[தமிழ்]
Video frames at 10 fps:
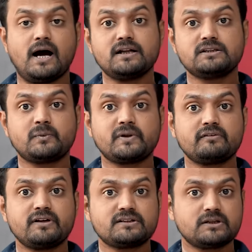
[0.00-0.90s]
அடுத்த
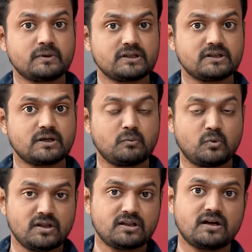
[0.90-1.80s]
பிறவியில் திருமணத்திற்கு
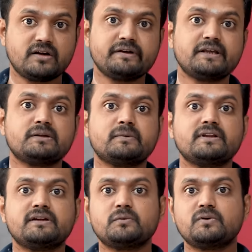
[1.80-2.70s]
முன்னதாகவே இந்த
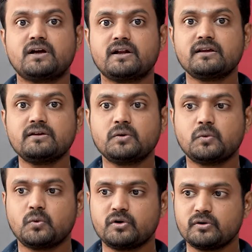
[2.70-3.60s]
மாதிரி உண்டான
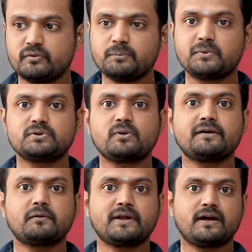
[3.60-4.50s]
ஒரு
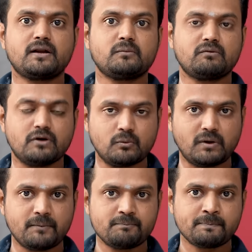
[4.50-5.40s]
விருப்பத்தோடு என்னுடைய ஆன்மா வருமா